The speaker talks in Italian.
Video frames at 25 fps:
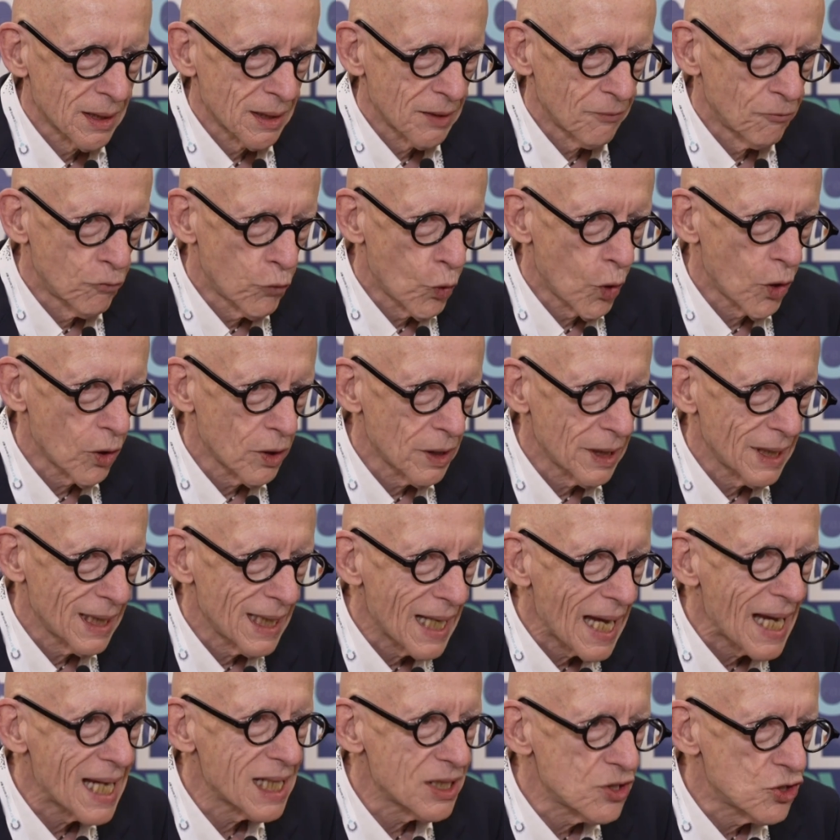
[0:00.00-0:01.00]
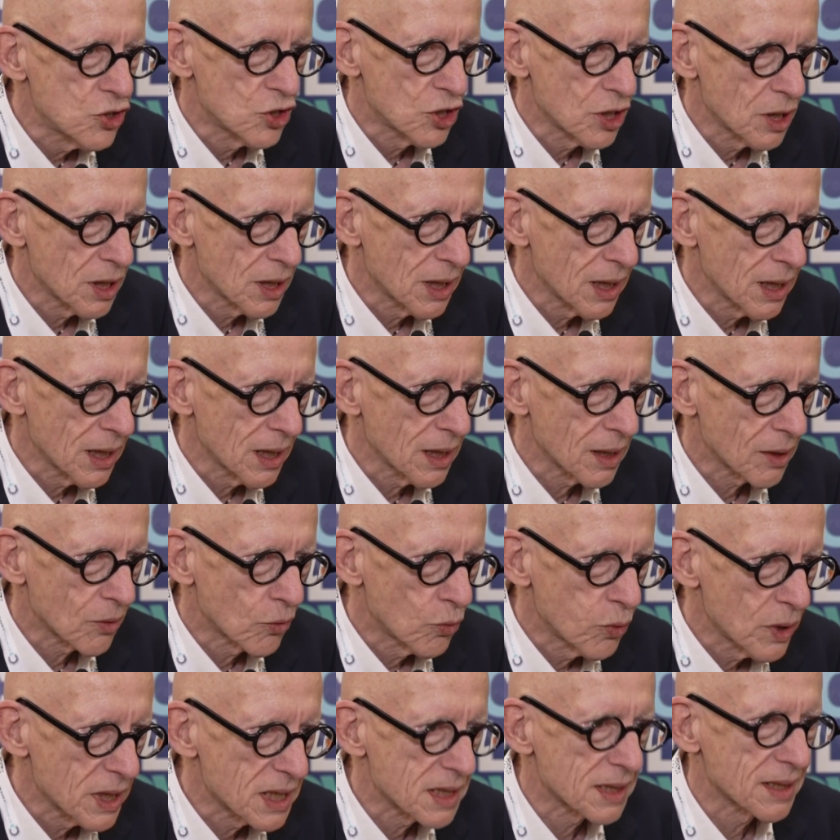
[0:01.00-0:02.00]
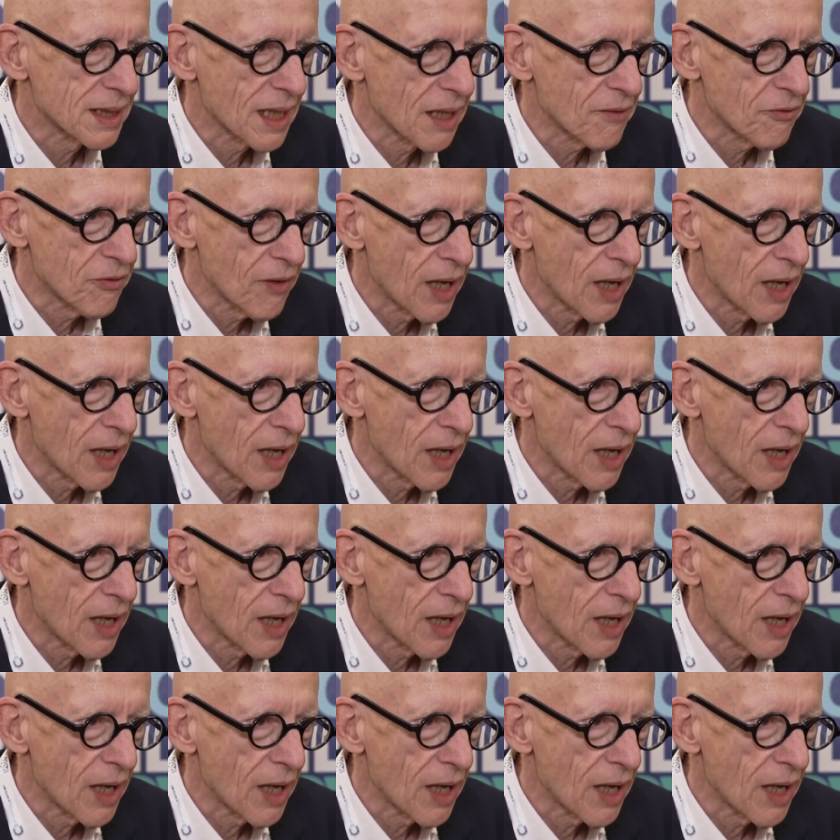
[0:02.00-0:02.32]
vuole leggere questa